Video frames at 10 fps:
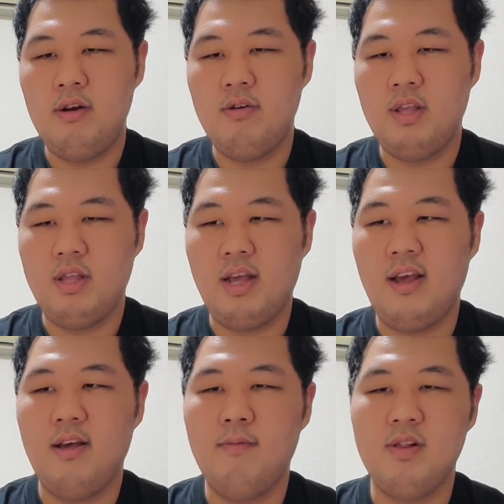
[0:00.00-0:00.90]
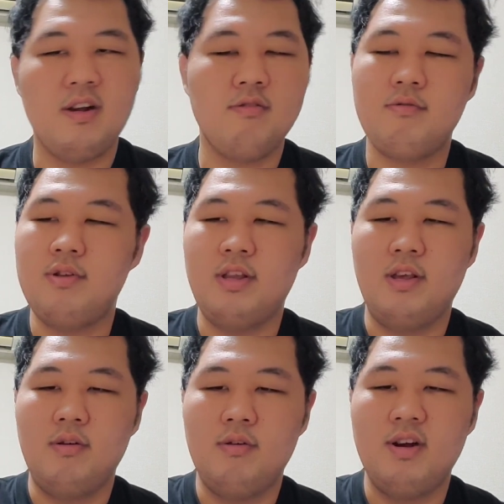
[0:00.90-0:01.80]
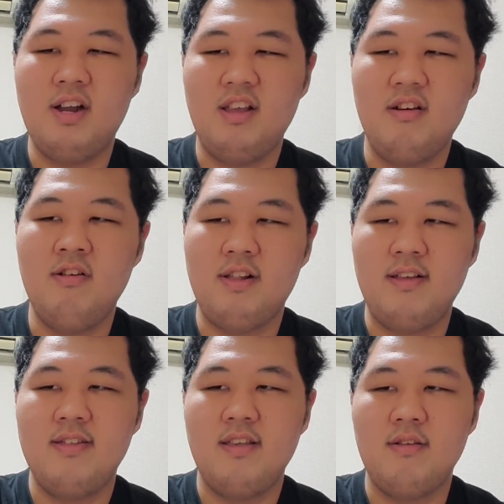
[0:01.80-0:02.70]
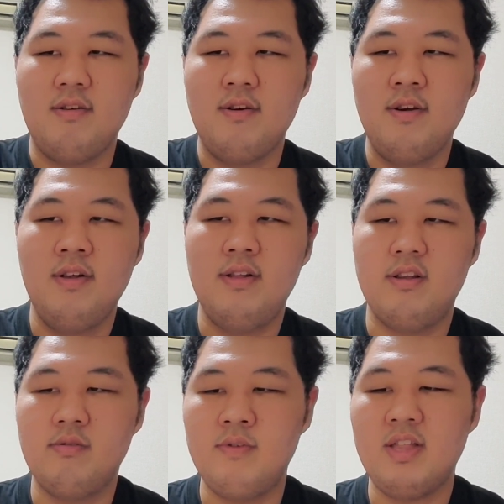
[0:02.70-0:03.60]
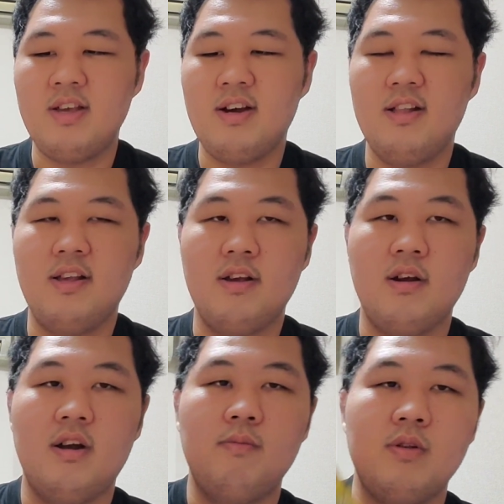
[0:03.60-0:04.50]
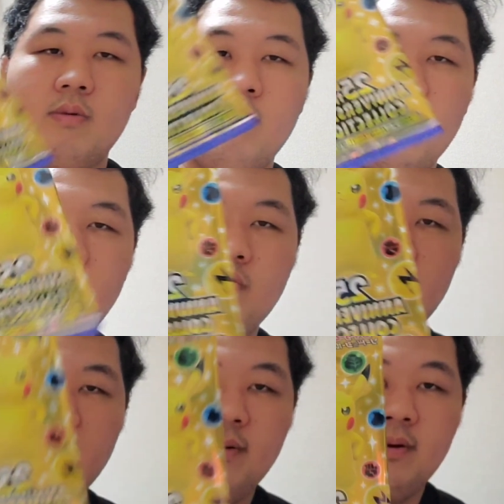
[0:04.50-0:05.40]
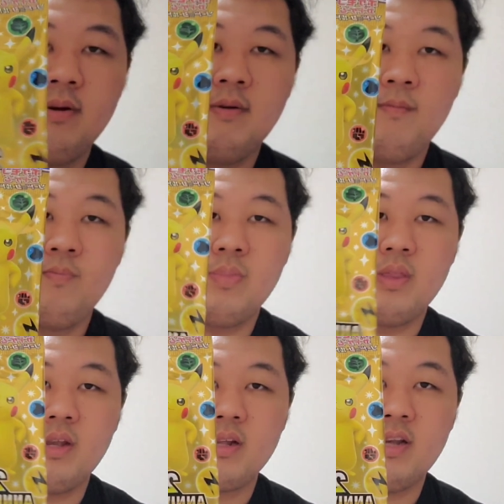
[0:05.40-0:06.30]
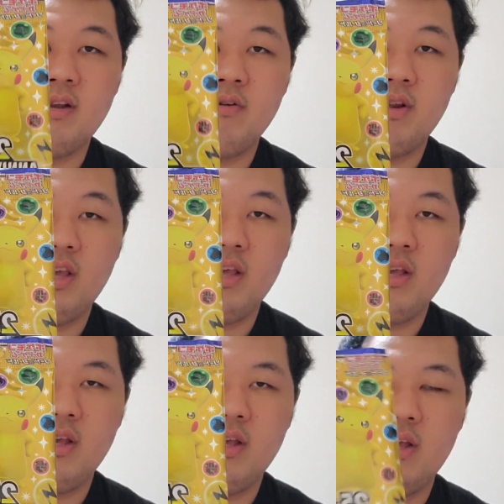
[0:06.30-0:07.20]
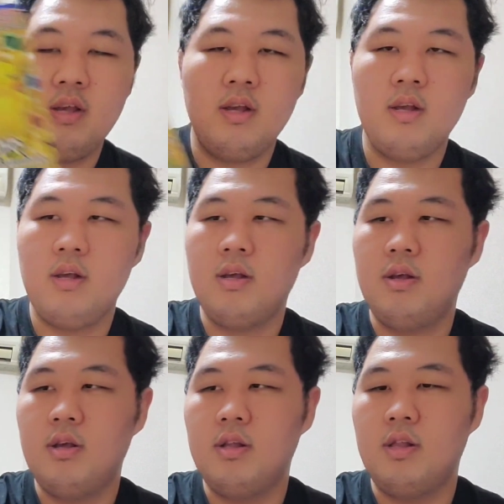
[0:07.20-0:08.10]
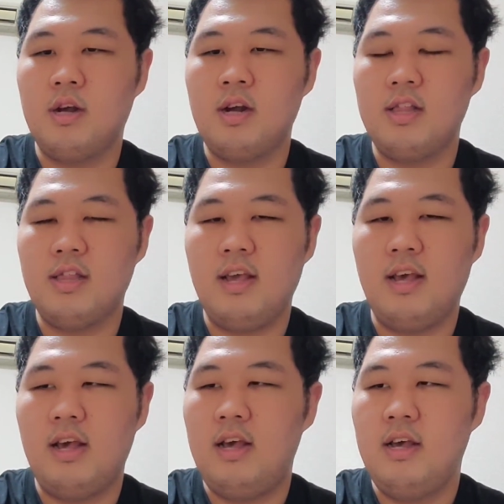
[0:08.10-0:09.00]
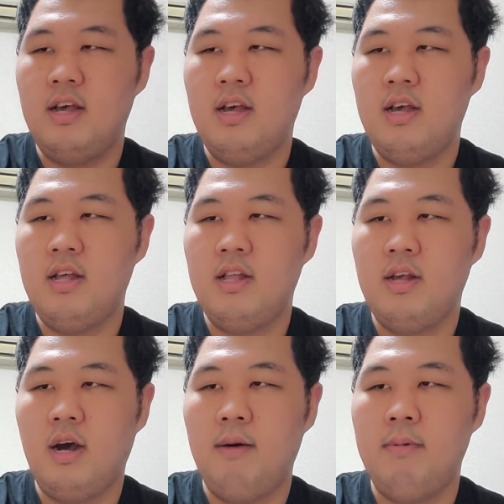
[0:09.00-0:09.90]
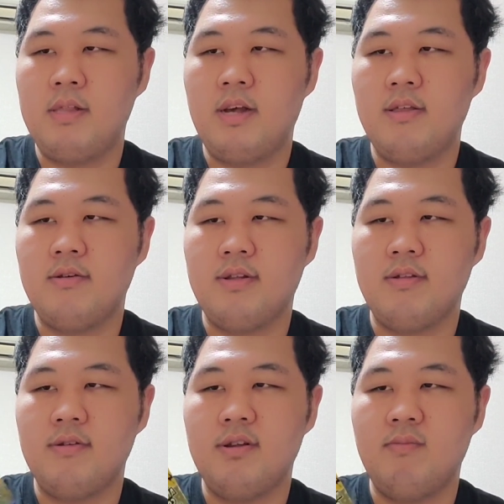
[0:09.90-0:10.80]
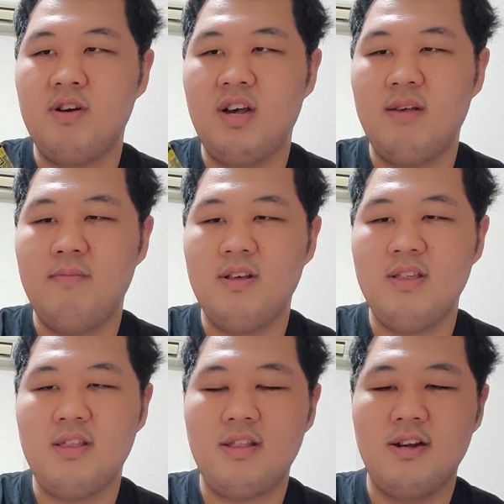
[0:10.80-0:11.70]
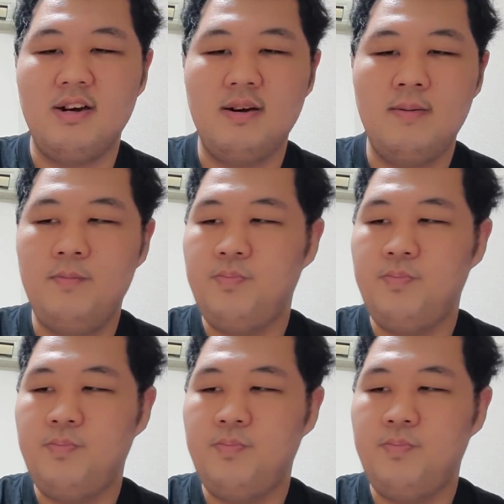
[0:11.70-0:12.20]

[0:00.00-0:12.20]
ハロウィンで、まあ、なんか特に深い理由はないんですけど、友達からね、あの、ポケモンカードこれ、なんか大量に、なんか買って、余ったらしくて、それでもらいました。